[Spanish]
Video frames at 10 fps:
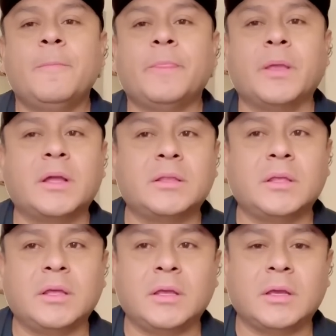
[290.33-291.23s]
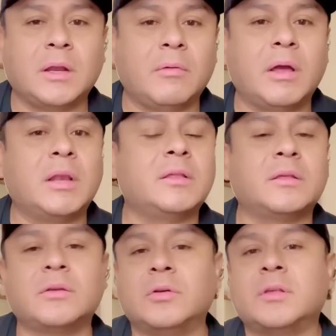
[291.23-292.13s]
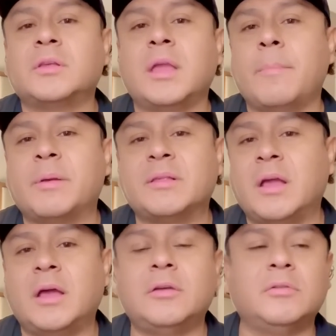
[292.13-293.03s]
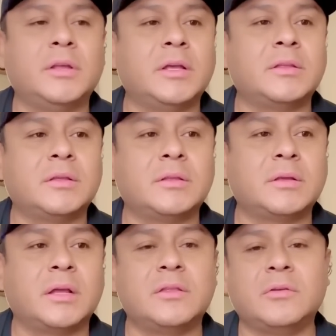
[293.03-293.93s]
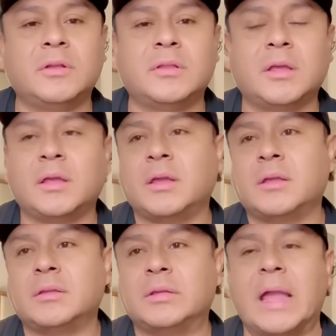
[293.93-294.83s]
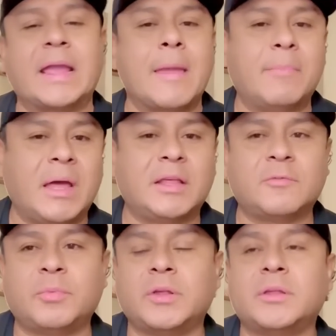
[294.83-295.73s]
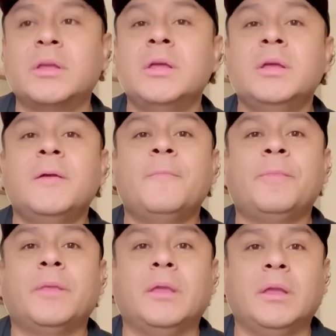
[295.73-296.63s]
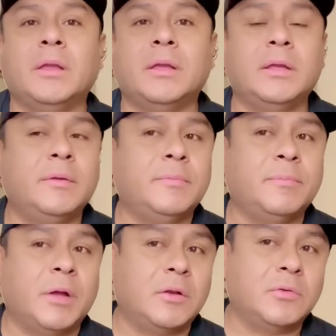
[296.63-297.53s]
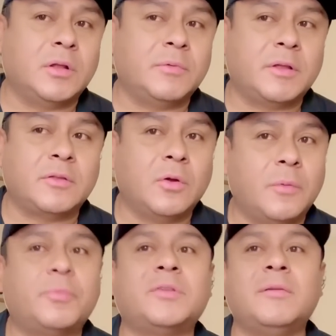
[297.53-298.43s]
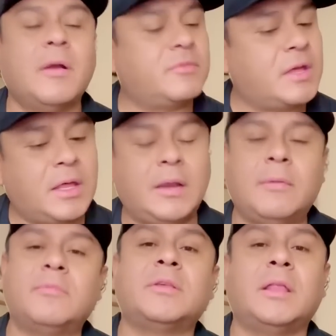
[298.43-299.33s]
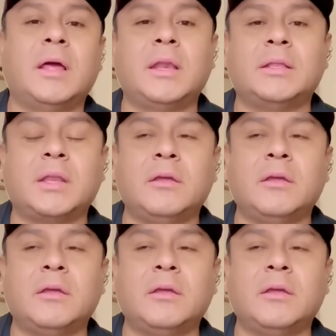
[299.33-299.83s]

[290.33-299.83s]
Déjate de grabar esas cosas que ya pasaron y esas canciones de ya quemadas, pues. Y, y, algunas veces, no, pues sí, vamos a darle, vamos a darle. Trae